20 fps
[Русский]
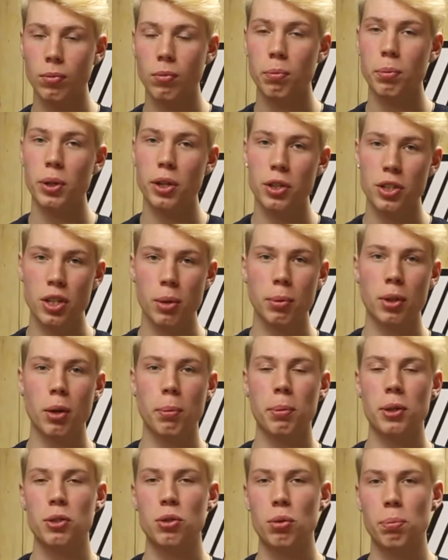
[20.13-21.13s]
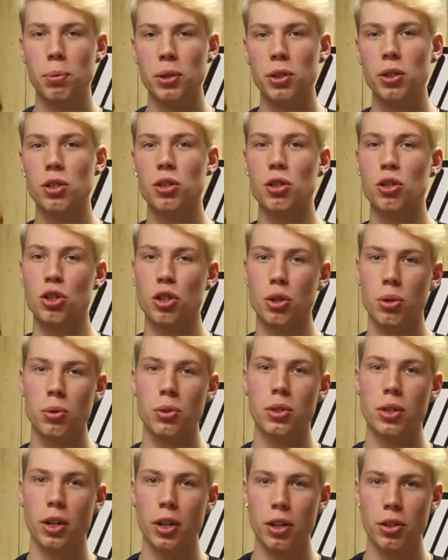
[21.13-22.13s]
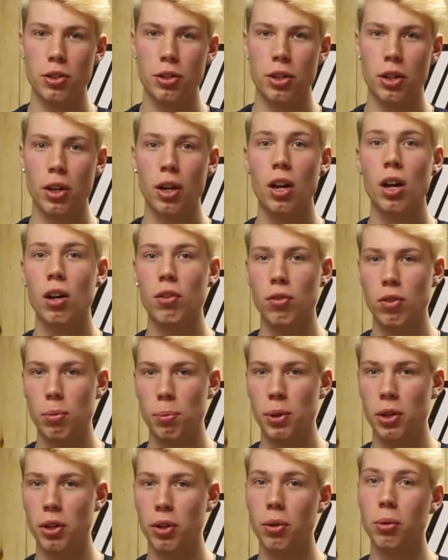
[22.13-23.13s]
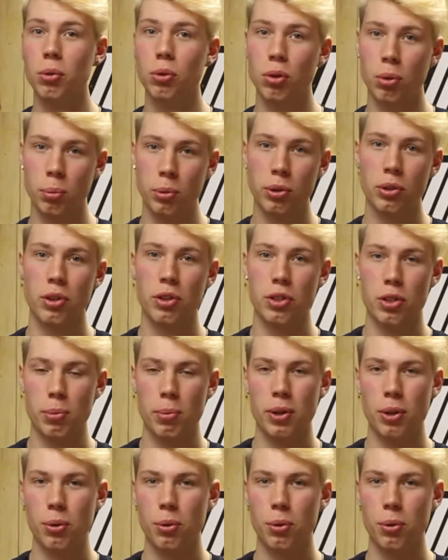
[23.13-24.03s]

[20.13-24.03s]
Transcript: Перед тем, как приступить к изучению скретча, выбери удобную для себя